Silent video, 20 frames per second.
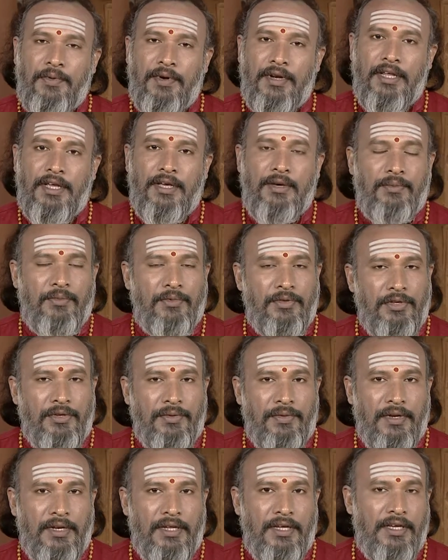வலி முதுகு
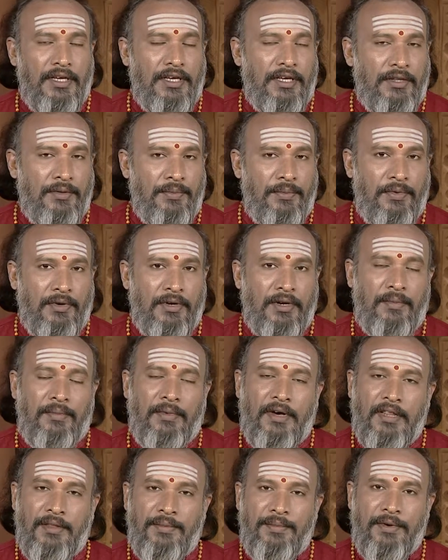வலி இது போன்ற
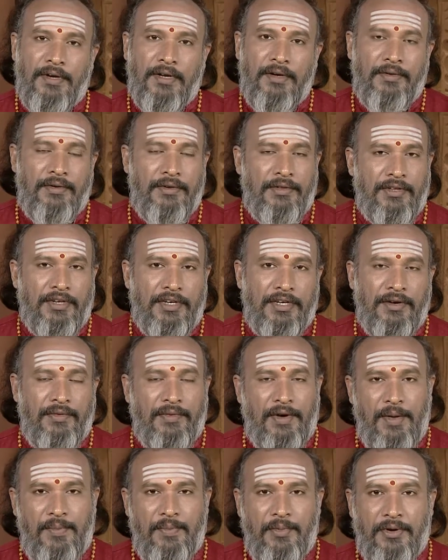பாதிப்புகள் வருவதற்கு
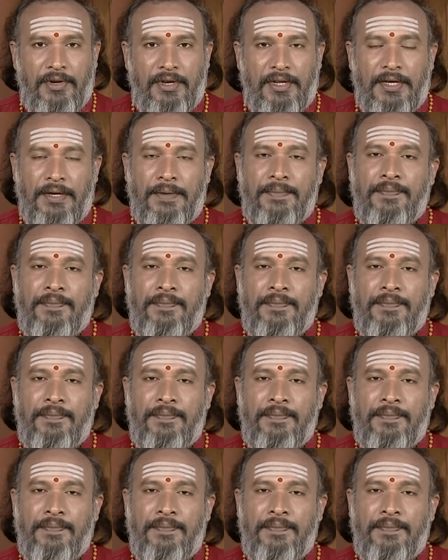வாய்ப்புண்டு